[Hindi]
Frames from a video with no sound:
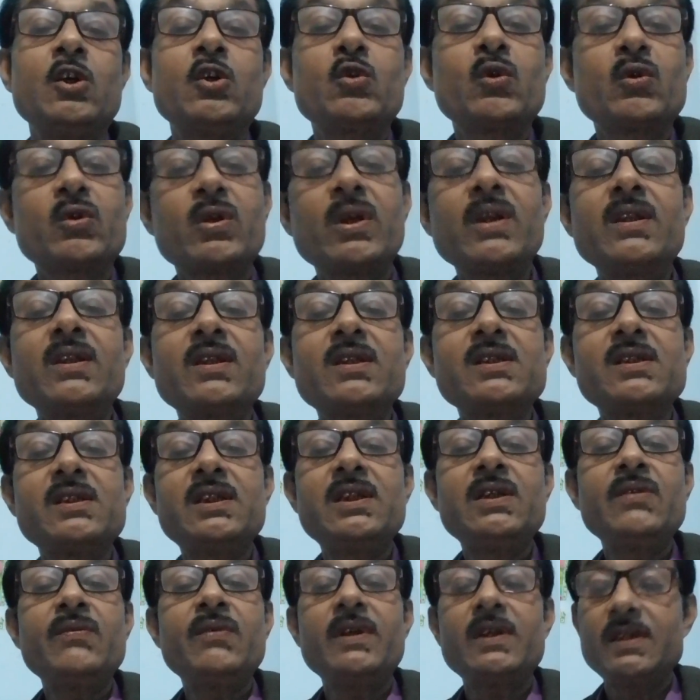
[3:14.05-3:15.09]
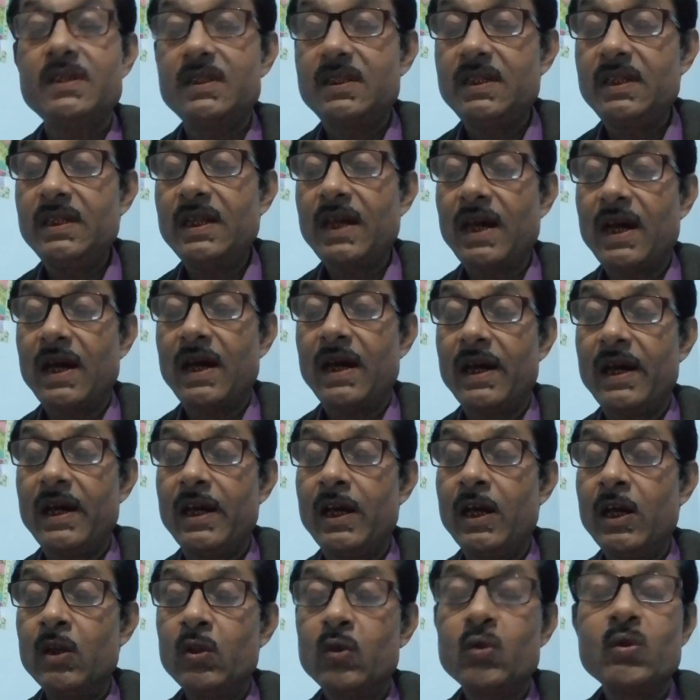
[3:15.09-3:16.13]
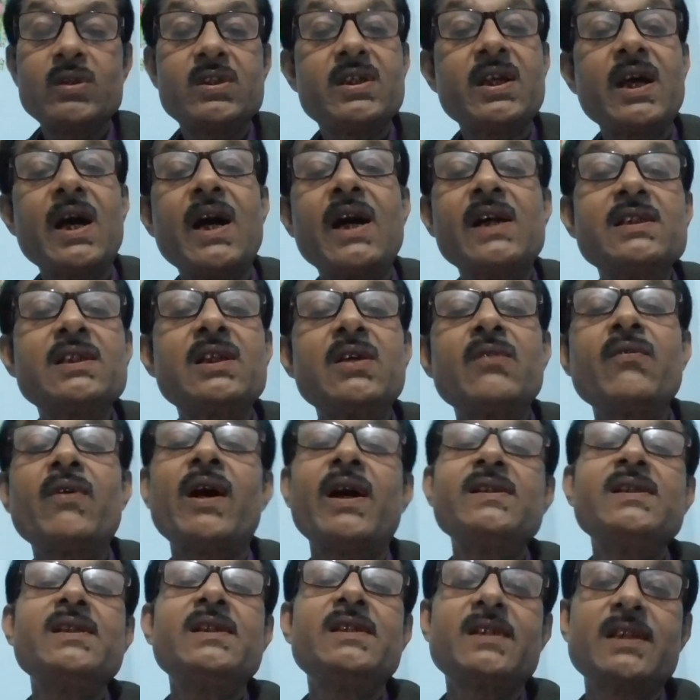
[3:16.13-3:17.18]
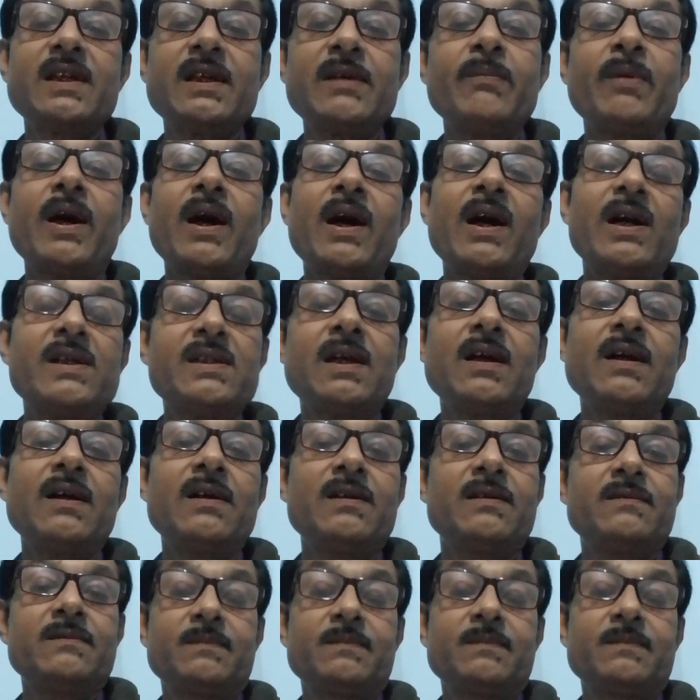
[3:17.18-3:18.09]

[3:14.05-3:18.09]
स्वतंत्र जीवन जीना है तो चार दीवारी से बाहर आ